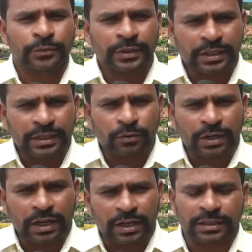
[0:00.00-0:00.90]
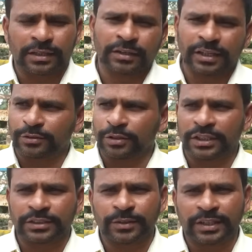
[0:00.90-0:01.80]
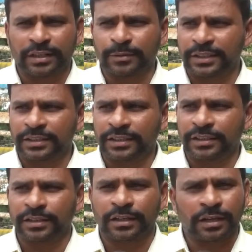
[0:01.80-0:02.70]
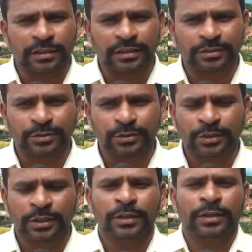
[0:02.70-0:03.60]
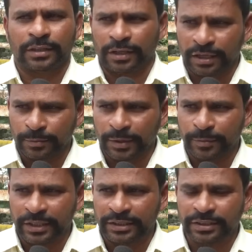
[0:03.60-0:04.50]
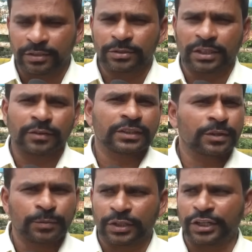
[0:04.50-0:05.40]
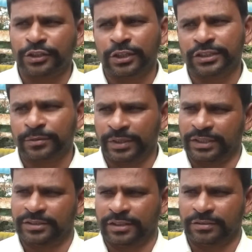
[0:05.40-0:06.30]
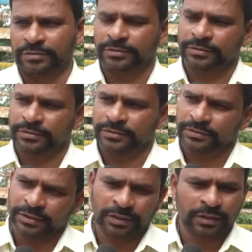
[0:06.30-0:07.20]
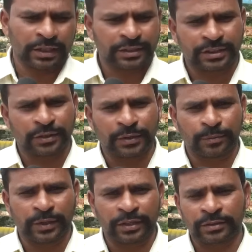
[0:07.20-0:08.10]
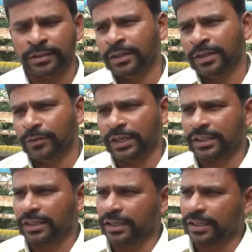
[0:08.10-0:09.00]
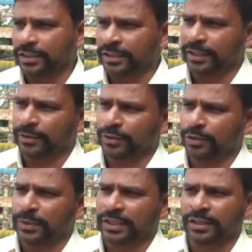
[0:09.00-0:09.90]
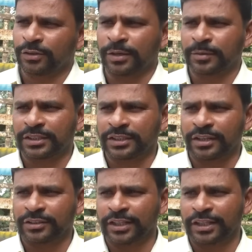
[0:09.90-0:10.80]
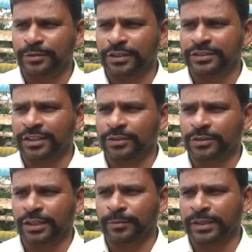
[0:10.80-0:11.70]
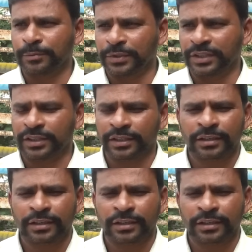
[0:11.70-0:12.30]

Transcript: వీడి దగ్గర ఒక్క ఆధారం లేకుండా చివరికి ఏమైంది ఆ కేసు నార్మల్ బెయిల్ ఇచ్చారు తర్వాత ఇప్పుడు కంటిన్యూషన్ బెయిల్ ఇచ్చారు దానివల్ల ఆయన సేఫ్ అయిపోయాడు వెంటనే ఈ టైంలో మన రఘురామకృష్ణరాజు గారు ఏం చేశారు రెబల్ ఎంపీ